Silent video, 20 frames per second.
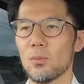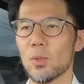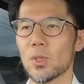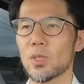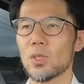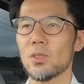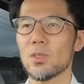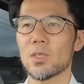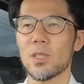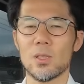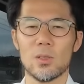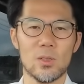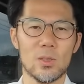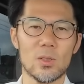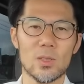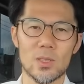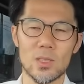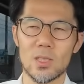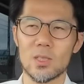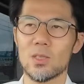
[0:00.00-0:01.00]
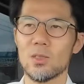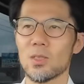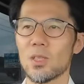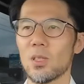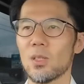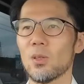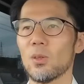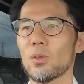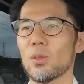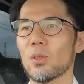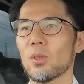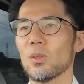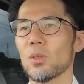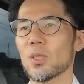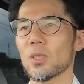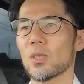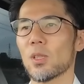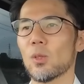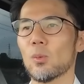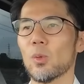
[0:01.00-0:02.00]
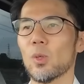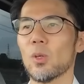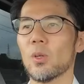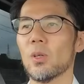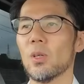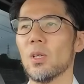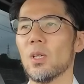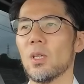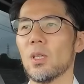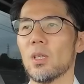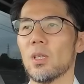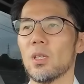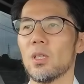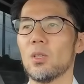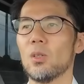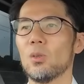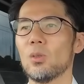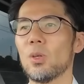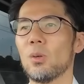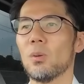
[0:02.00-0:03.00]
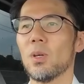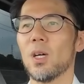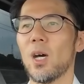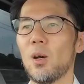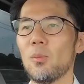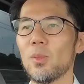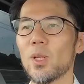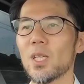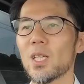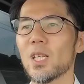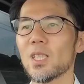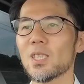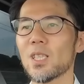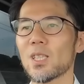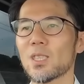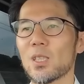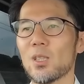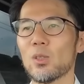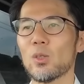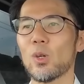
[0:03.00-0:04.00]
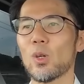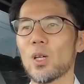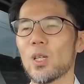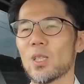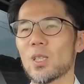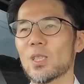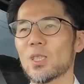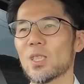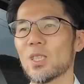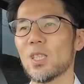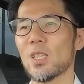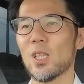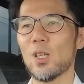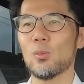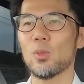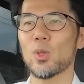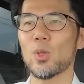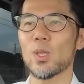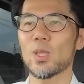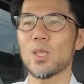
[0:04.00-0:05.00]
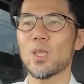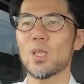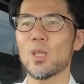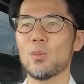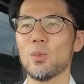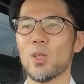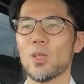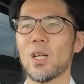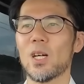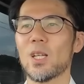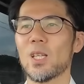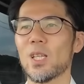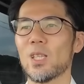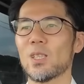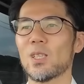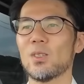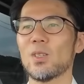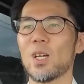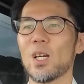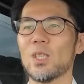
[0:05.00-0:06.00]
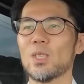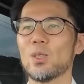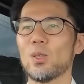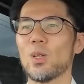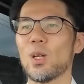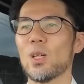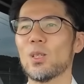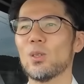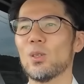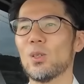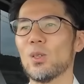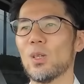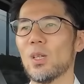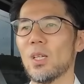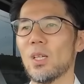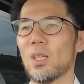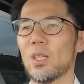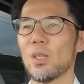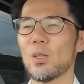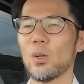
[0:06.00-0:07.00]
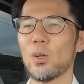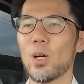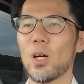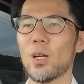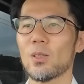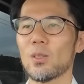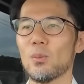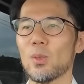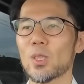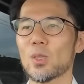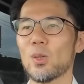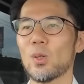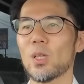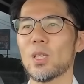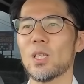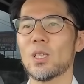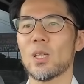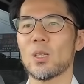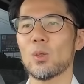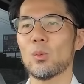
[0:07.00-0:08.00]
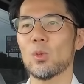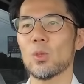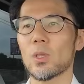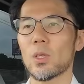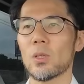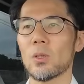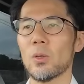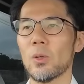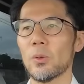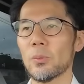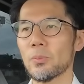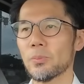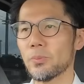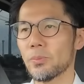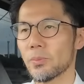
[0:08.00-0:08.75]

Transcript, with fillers: まあ、中世のようですね中世日本のようですけども移動のあんまりガチャガチャ動かれて式ねぶっ壊されてもあれだっていう会場側の意向があるんでまあしょうがないなと思うんだけど